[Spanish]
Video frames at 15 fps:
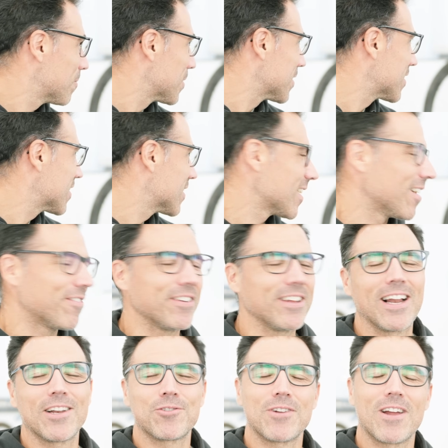pues al
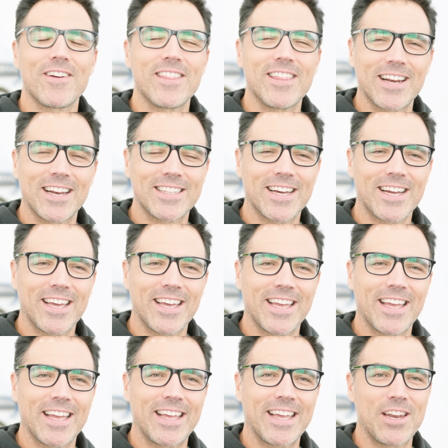final es una bicicleta
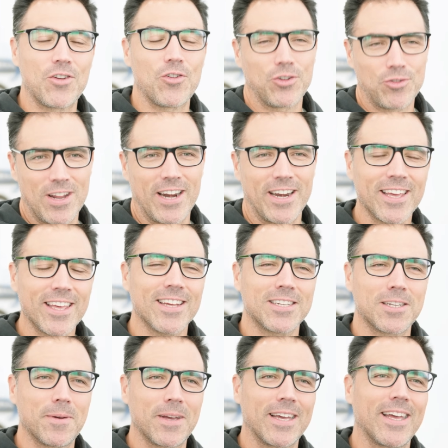que, no es una rígida,
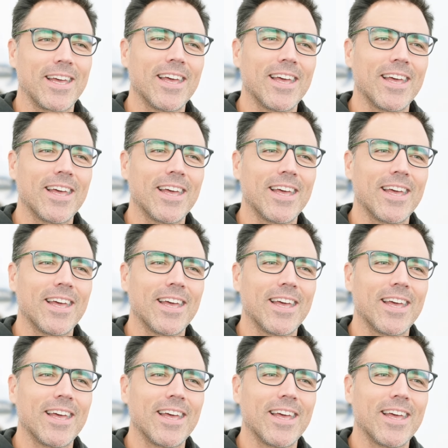se ve